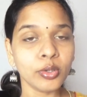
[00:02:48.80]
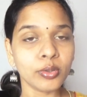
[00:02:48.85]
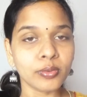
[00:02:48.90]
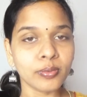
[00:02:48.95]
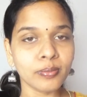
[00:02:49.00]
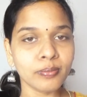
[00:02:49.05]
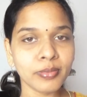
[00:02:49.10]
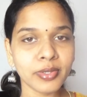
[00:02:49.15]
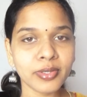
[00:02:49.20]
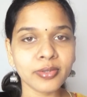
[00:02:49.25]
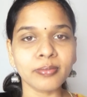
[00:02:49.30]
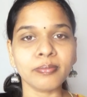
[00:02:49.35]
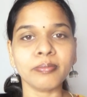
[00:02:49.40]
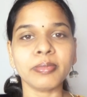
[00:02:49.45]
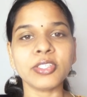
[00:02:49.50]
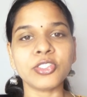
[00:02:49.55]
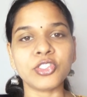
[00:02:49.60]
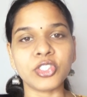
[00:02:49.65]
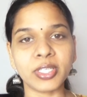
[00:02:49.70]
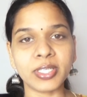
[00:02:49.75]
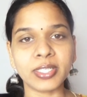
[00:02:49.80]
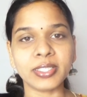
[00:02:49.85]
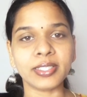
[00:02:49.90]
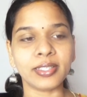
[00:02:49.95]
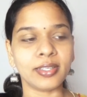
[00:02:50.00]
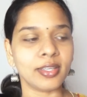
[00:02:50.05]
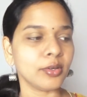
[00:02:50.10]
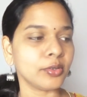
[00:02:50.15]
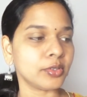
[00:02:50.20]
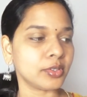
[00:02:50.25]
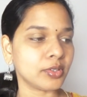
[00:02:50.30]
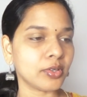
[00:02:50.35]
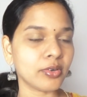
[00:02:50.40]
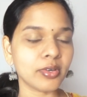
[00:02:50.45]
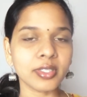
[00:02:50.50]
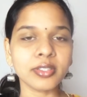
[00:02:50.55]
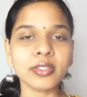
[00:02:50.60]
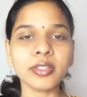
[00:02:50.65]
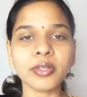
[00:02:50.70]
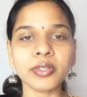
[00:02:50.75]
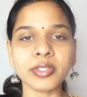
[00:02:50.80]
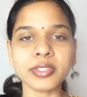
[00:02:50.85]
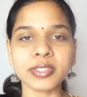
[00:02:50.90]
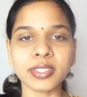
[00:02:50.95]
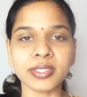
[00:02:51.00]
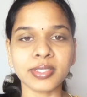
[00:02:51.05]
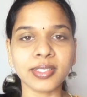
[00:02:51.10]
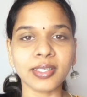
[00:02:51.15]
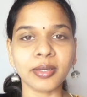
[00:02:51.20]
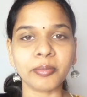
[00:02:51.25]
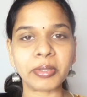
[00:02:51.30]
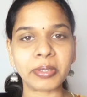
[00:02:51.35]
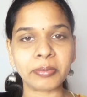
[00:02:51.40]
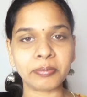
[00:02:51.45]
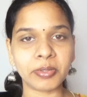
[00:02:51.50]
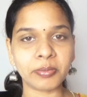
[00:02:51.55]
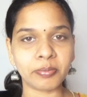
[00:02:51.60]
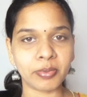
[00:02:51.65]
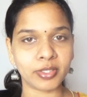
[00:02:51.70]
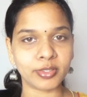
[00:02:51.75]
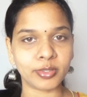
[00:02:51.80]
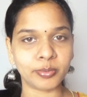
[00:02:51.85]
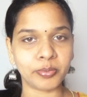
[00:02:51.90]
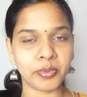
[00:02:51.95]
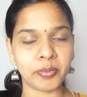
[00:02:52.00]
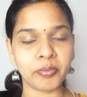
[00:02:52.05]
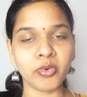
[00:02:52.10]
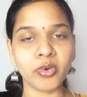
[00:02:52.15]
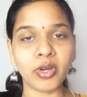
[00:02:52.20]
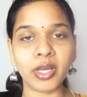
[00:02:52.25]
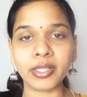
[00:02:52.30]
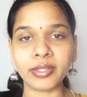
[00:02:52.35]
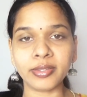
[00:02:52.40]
ரொம்ப ரொம்ப ஜென்டிலாக ஒரு குழந்தையோட ஸ்கில்லை நம்ம எப்படி பார்த்துப்போமோ